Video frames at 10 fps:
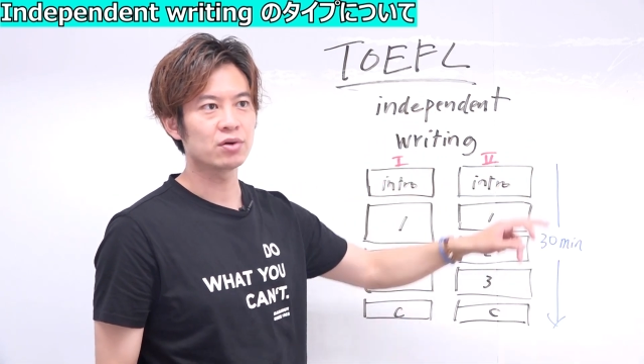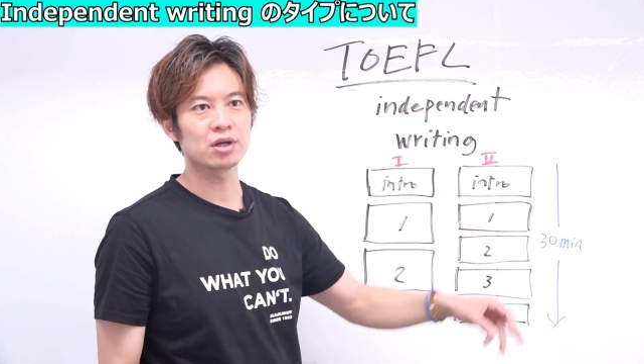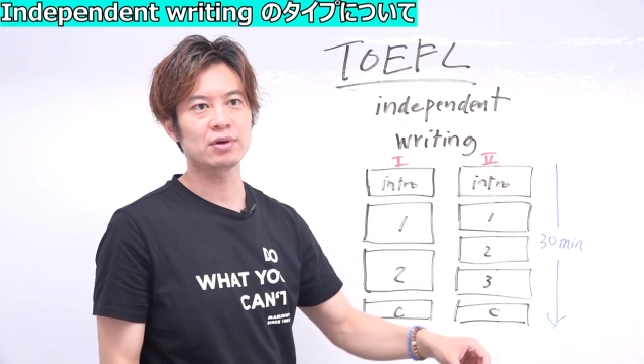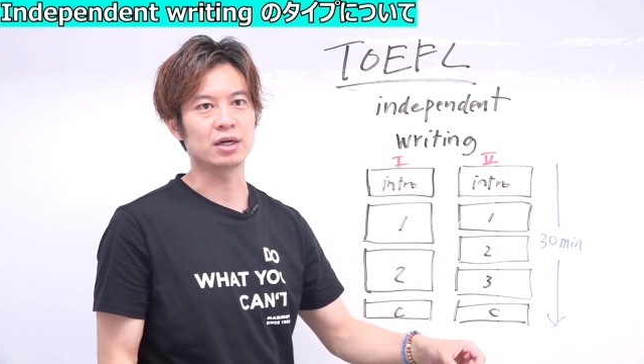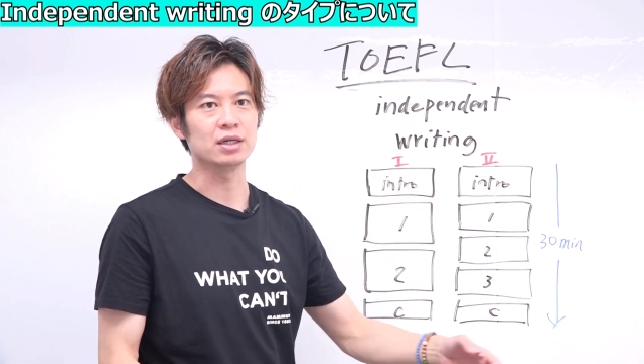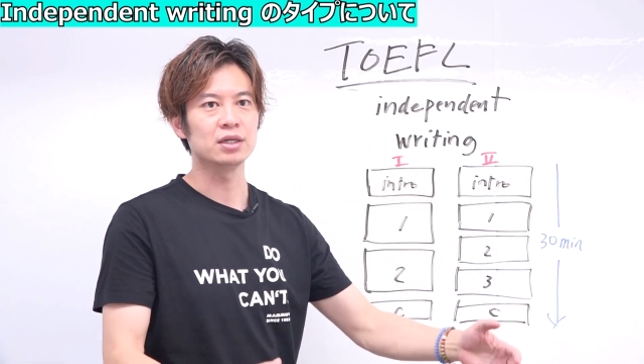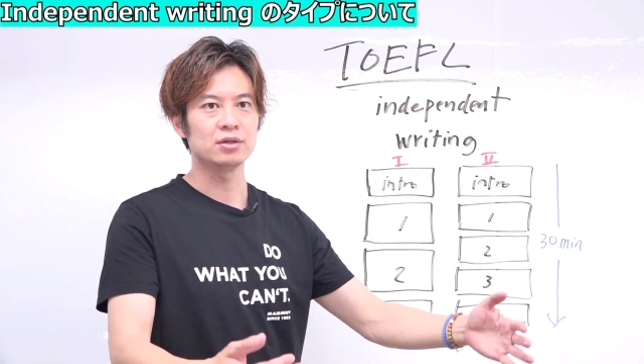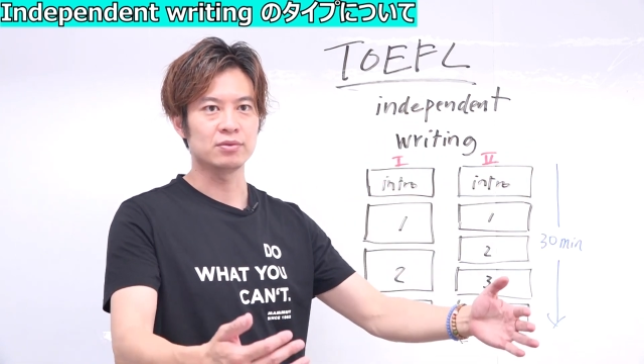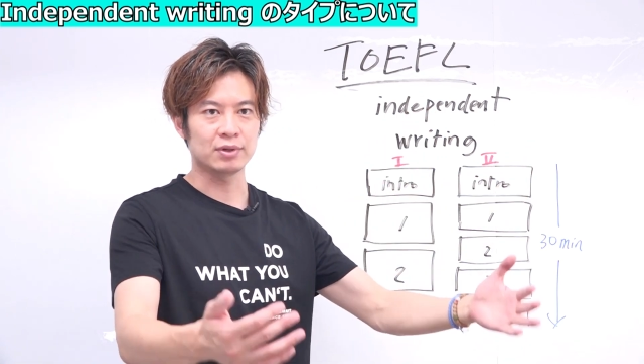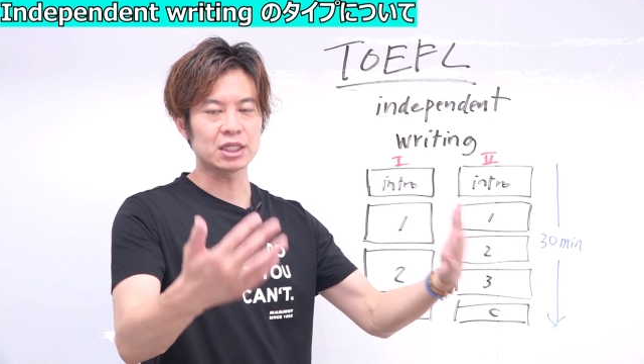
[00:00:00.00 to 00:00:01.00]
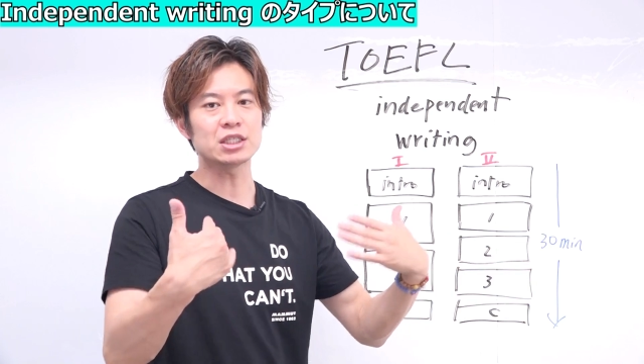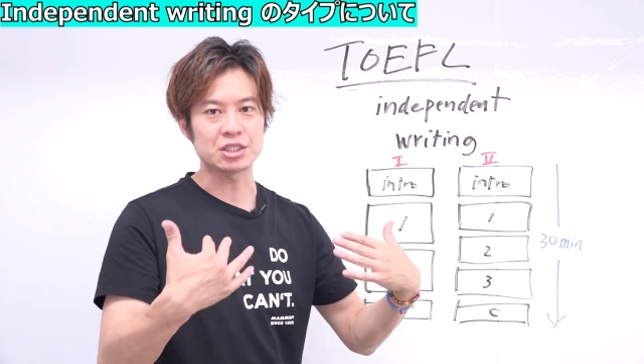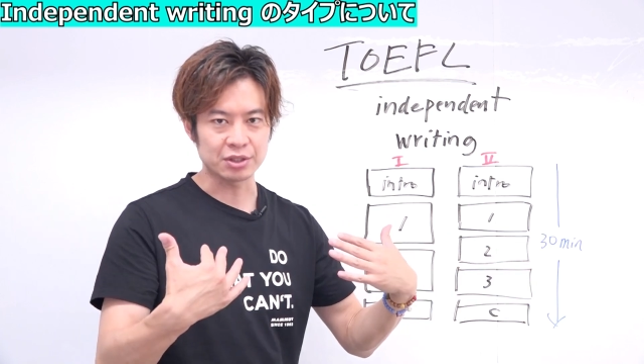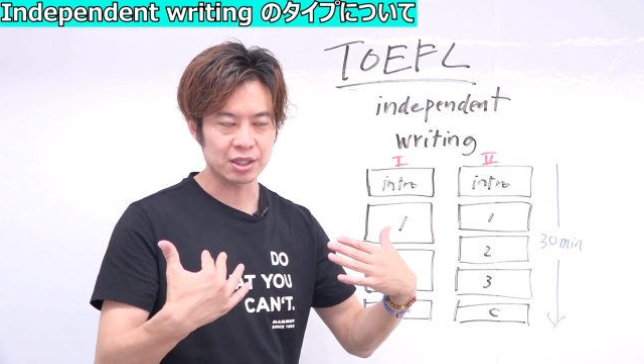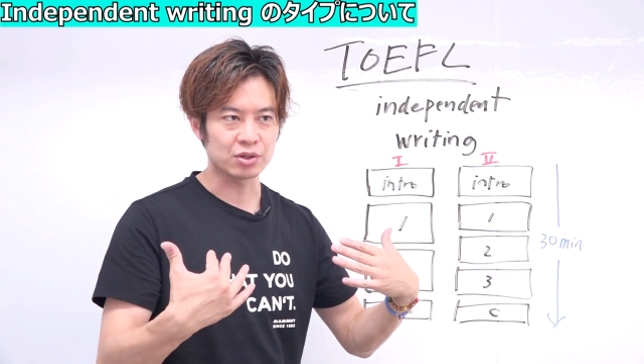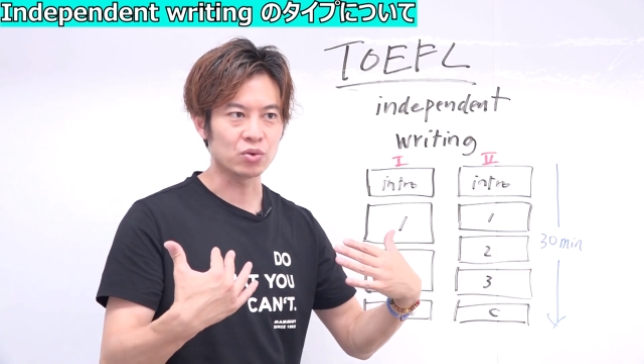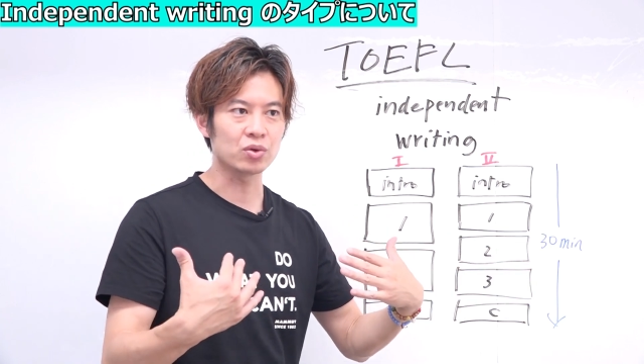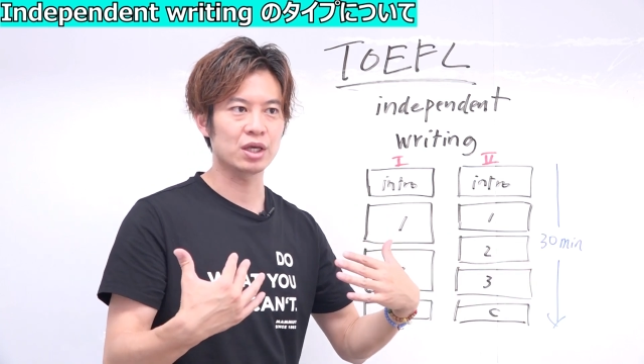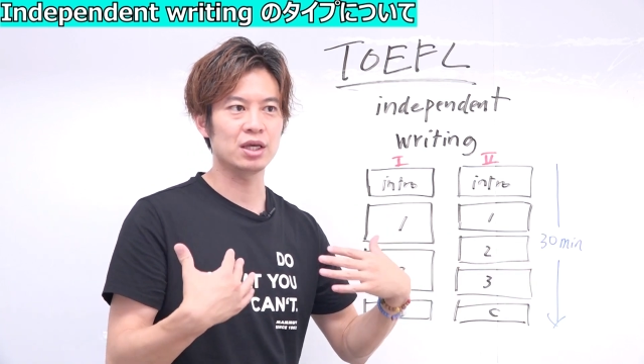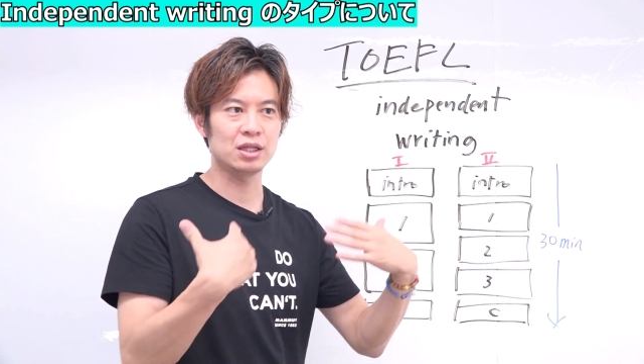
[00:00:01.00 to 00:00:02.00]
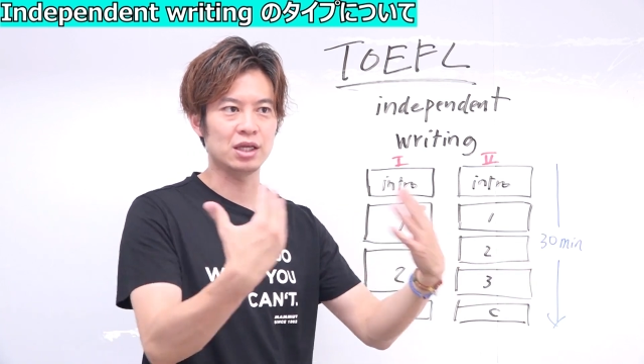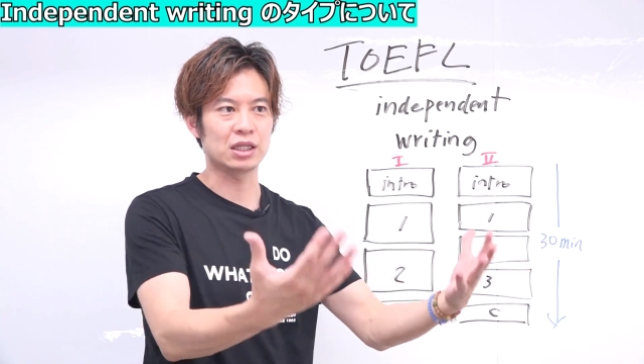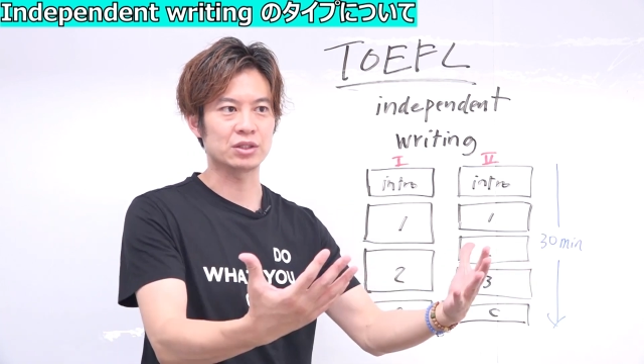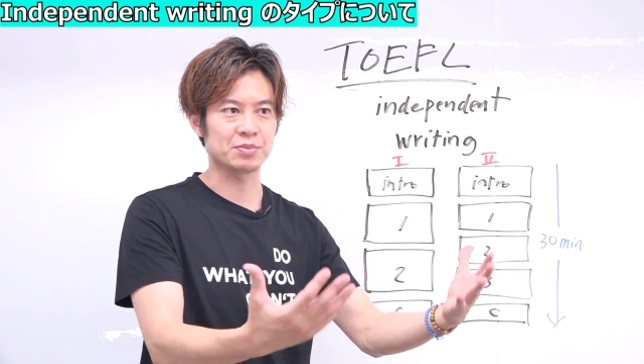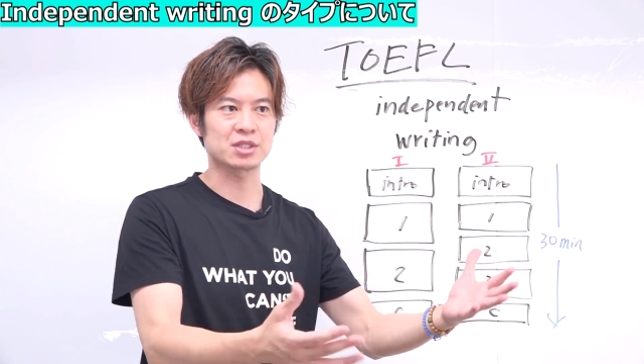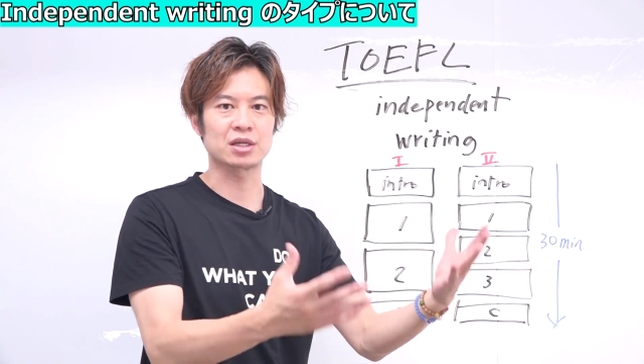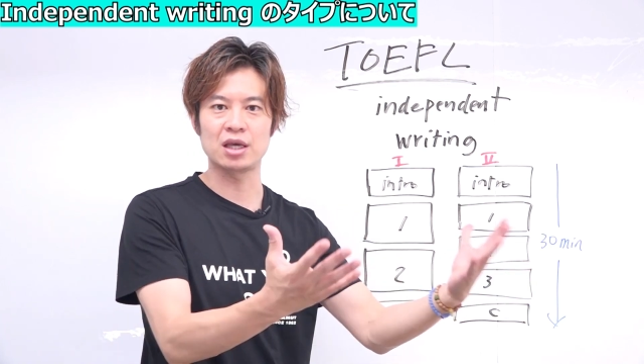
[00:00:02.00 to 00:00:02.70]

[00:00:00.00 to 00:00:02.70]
これは、私たちのね、統計データといいますか、